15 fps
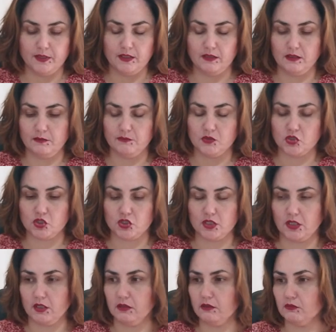
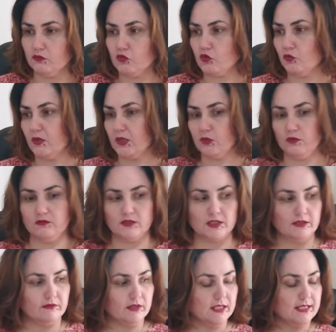перемешала. Ну что, готовы?
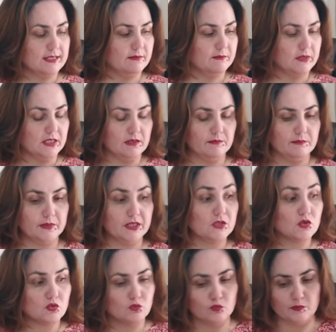Давайте мы
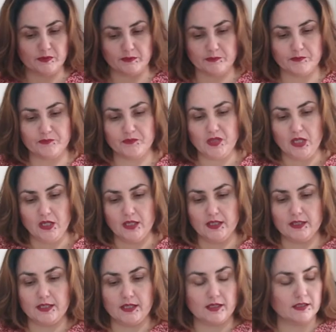приступим.
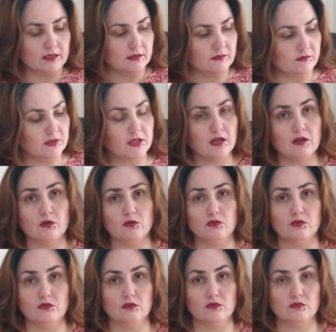Итак, отодвигаю
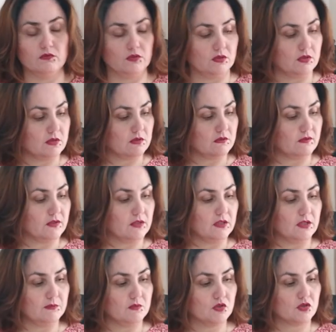э, вот эти два
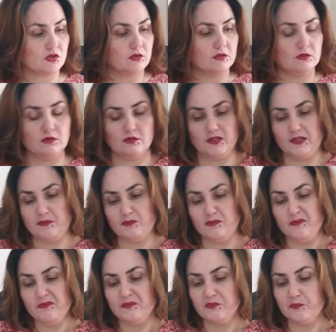камешка.
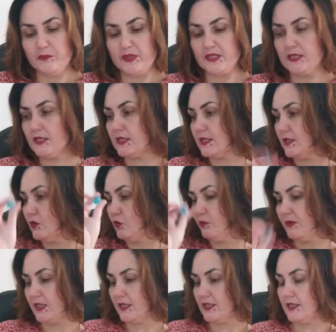Позиция
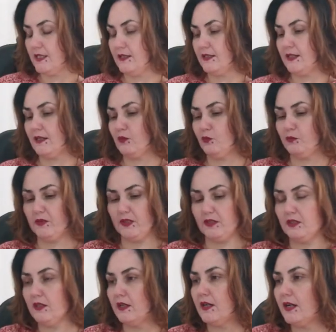номер один.
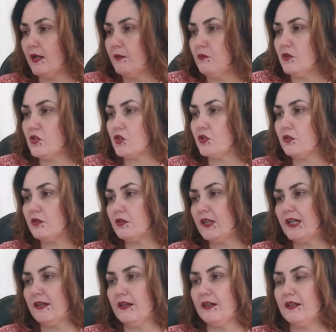Голубенький камешек.
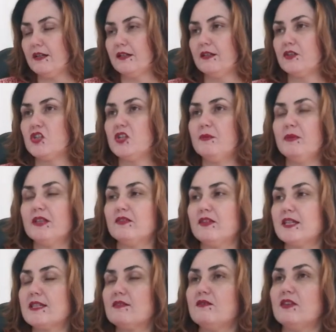А чем от
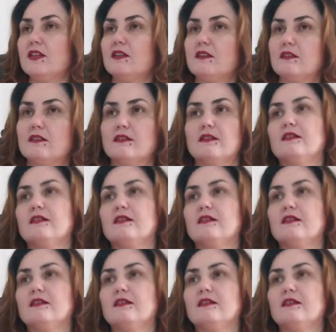вас веет?